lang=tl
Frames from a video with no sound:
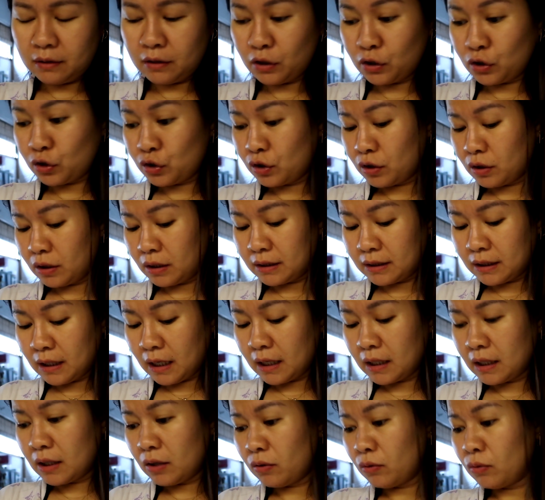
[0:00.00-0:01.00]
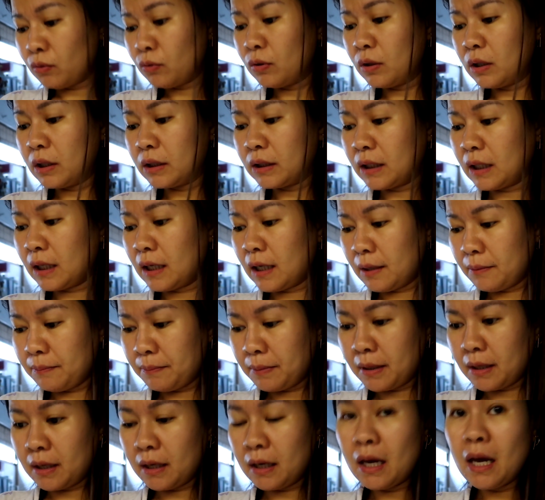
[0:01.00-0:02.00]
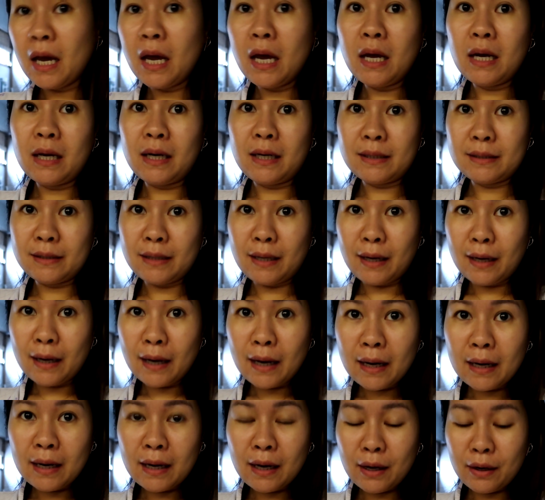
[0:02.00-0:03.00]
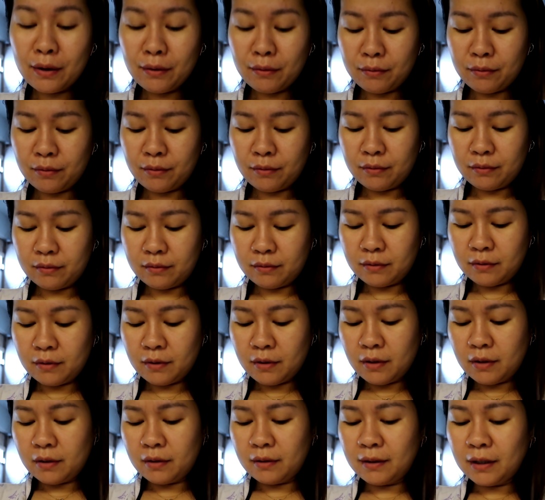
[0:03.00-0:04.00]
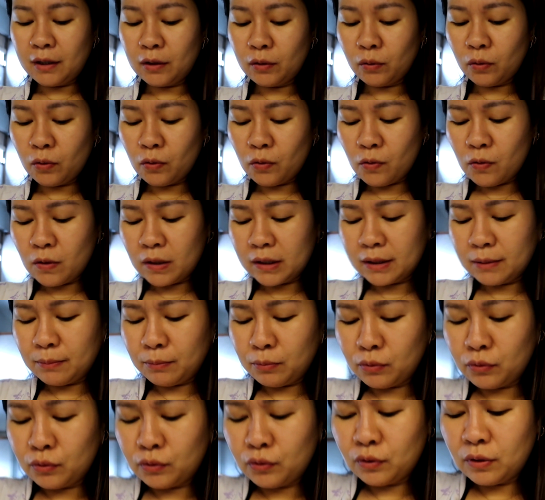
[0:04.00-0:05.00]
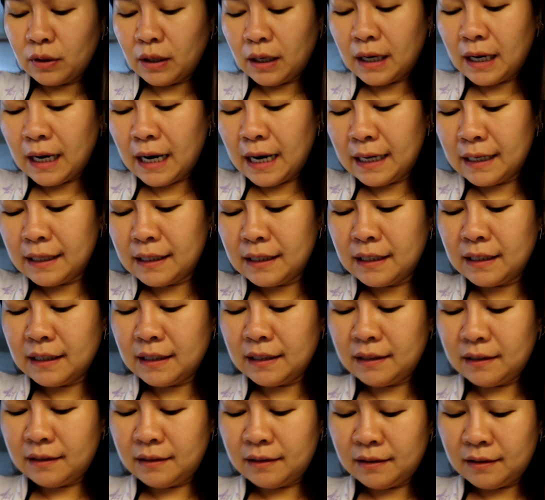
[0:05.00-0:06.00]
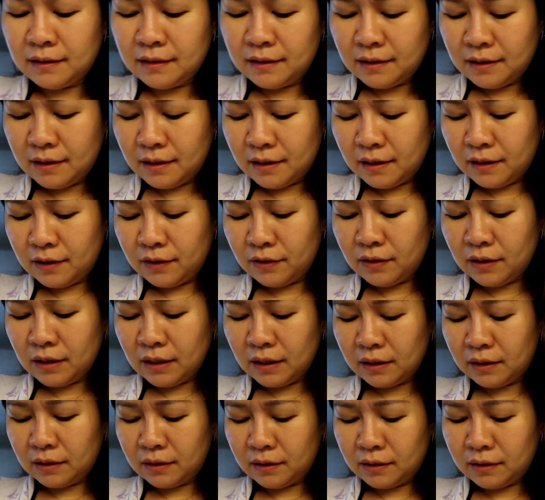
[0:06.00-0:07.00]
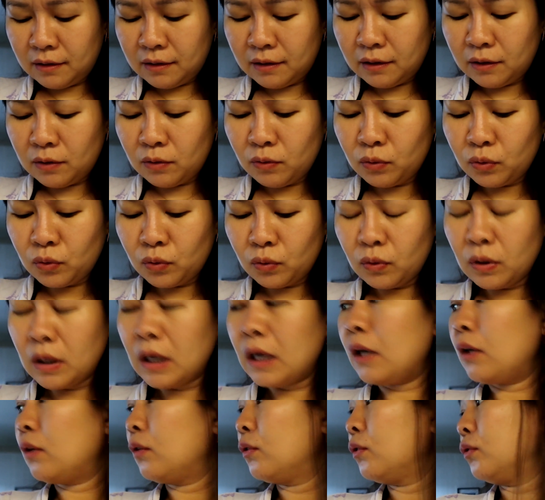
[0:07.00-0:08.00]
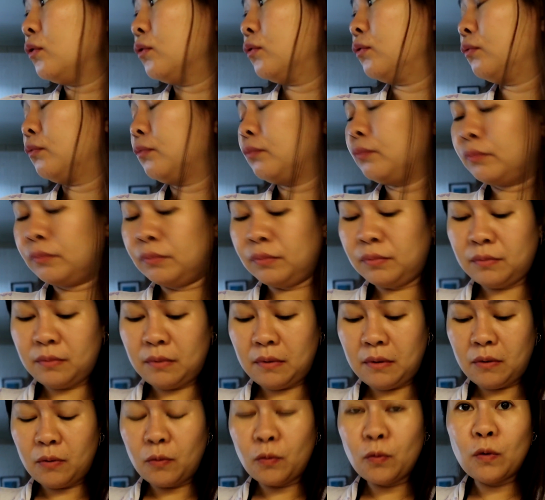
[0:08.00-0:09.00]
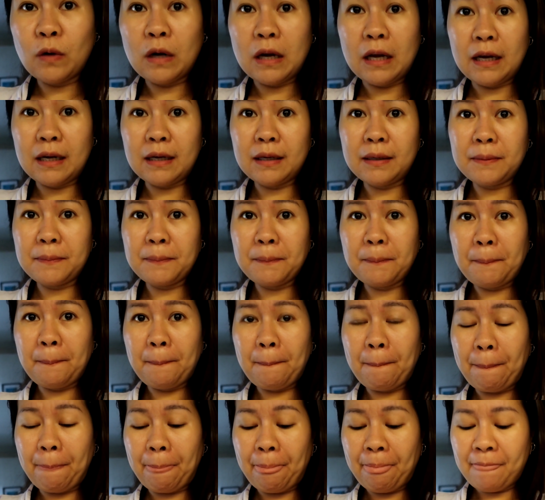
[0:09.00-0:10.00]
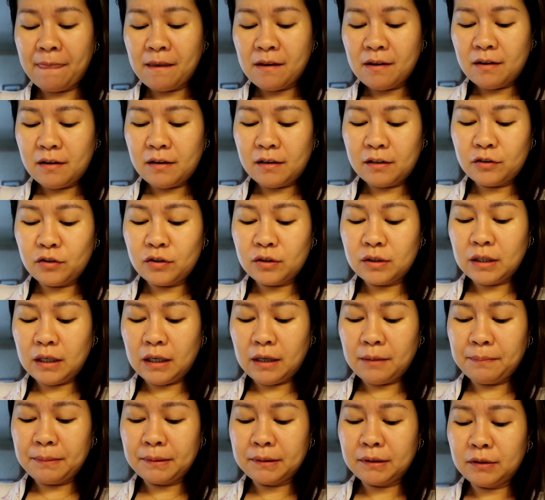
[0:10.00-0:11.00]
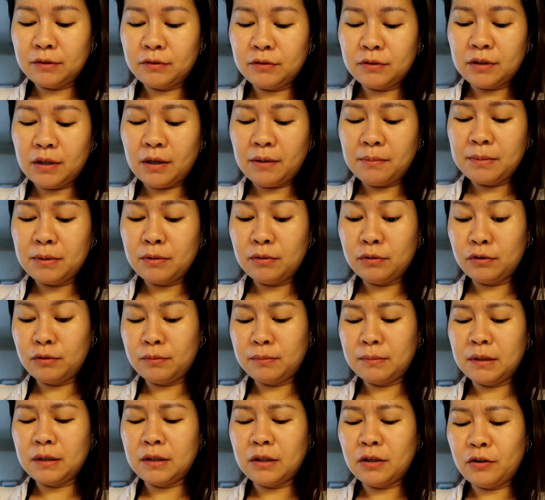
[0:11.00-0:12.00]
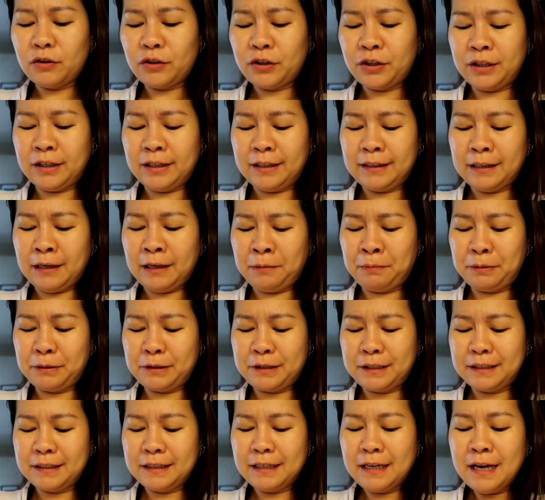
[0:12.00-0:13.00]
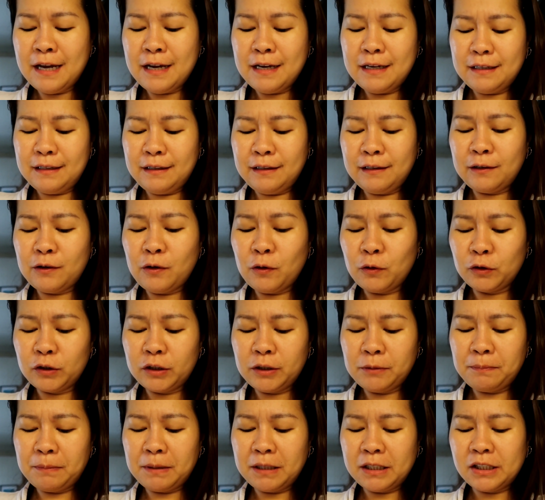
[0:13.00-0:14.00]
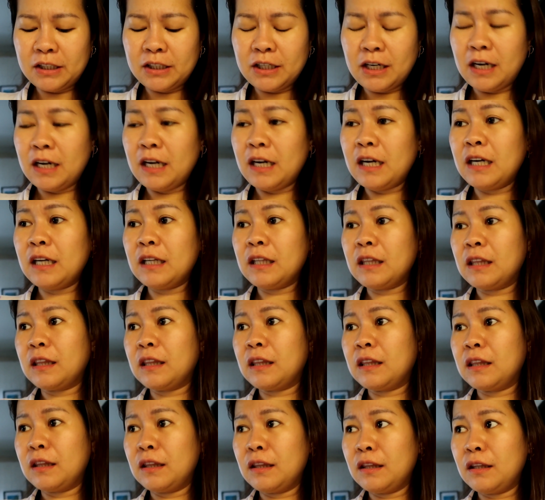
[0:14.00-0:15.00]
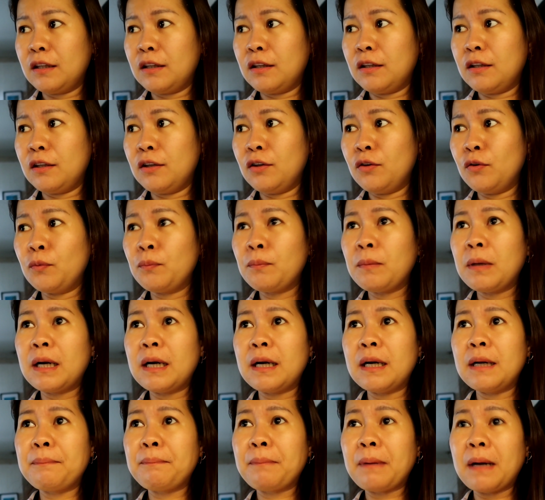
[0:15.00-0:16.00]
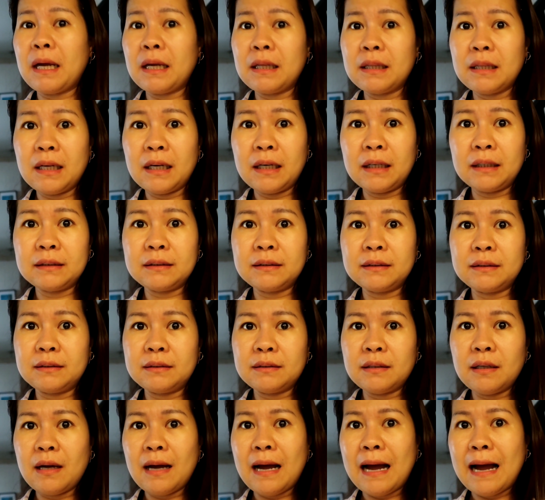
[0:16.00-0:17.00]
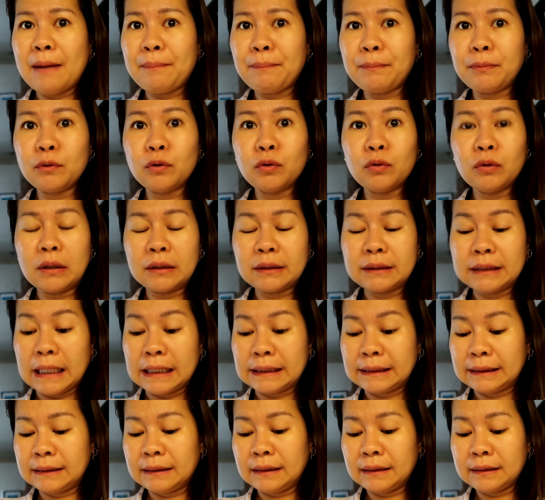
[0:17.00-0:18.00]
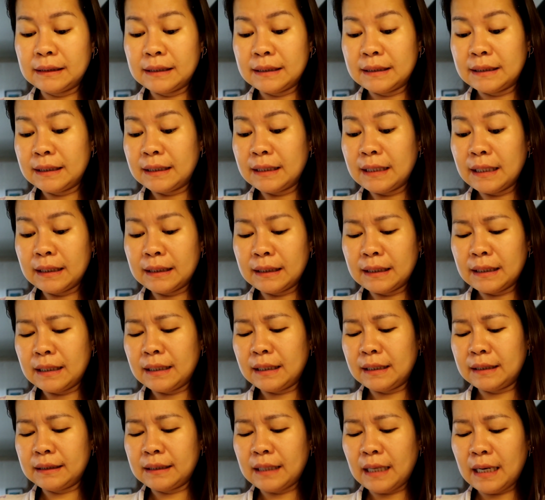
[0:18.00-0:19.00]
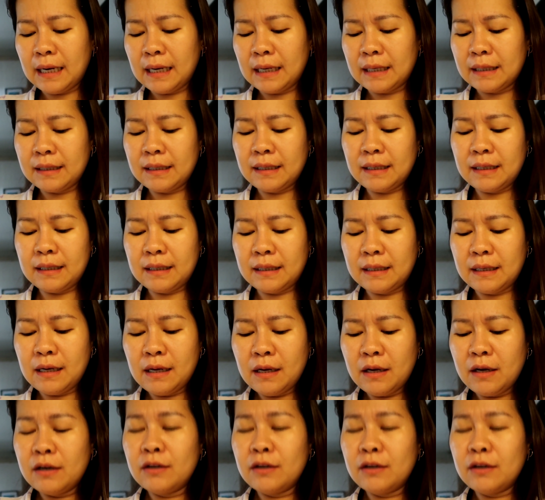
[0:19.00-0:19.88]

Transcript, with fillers: Tapos nagsaing ako ulit kagabi kasi akala ko dito kukuha si Bunso ng kanin. Ayun at nagluto nga ako ng ulam. At yung isang kapatid ko sabi gutom na daw siya. Tapos nag-OT pa siya at yung mga products hapon nagsas nagsisidatingan talaga.